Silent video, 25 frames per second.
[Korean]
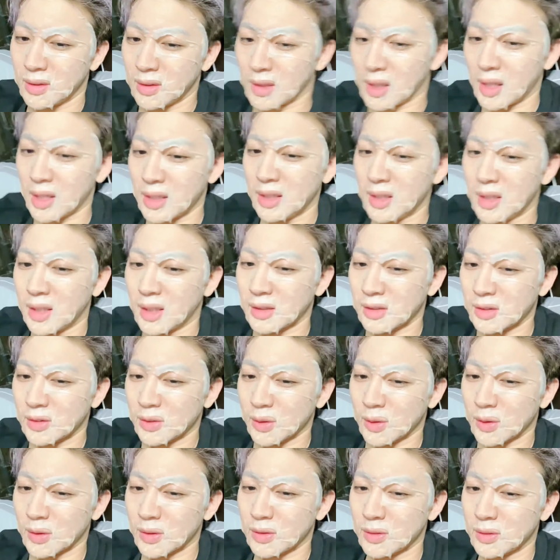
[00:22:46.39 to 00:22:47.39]
라이딩 하는
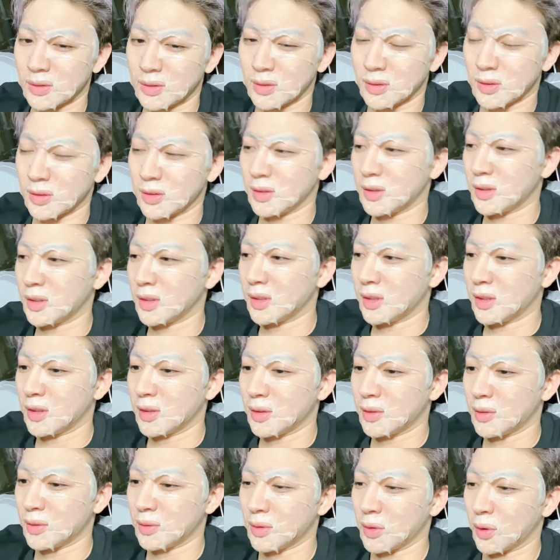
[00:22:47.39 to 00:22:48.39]
거 또
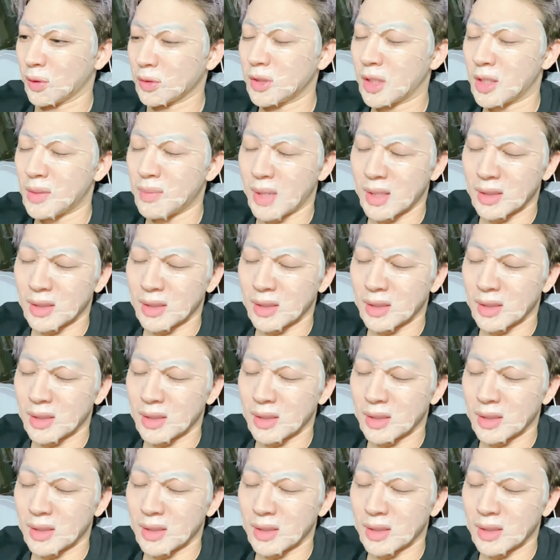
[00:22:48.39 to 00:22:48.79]
영상이